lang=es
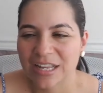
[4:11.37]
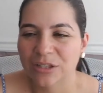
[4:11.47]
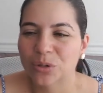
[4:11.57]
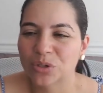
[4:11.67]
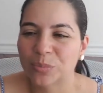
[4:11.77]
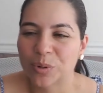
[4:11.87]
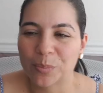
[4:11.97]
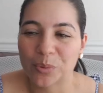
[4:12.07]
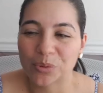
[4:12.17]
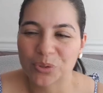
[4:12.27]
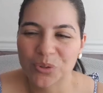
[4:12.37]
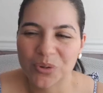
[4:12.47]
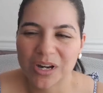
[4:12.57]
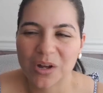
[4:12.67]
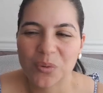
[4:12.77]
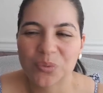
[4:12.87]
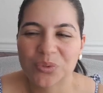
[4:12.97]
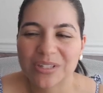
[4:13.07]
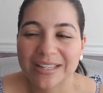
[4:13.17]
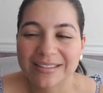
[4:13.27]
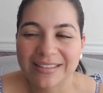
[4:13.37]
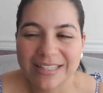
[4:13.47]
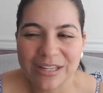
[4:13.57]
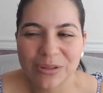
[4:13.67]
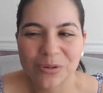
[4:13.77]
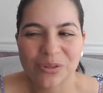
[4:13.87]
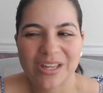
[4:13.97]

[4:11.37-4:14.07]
nos proporciona un sentido